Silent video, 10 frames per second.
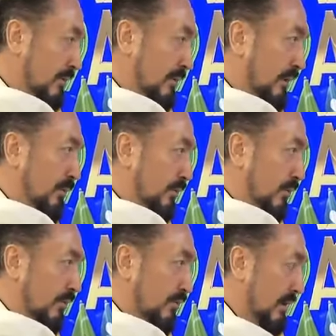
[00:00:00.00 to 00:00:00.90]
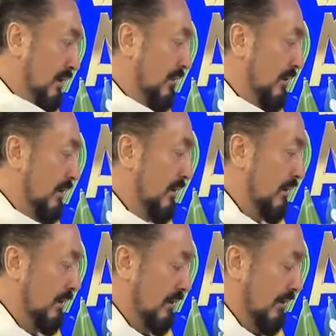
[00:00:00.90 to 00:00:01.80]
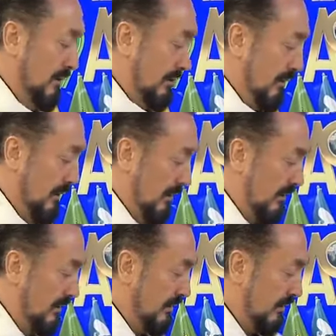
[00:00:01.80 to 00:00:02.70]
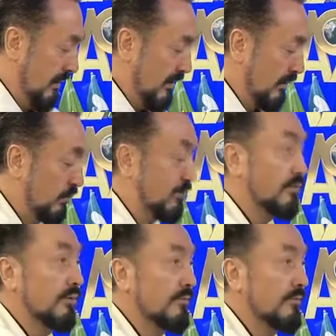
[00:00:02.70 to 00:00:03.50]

ip koymuş Cenab-ı Allah. Yazıları gayet düzgün.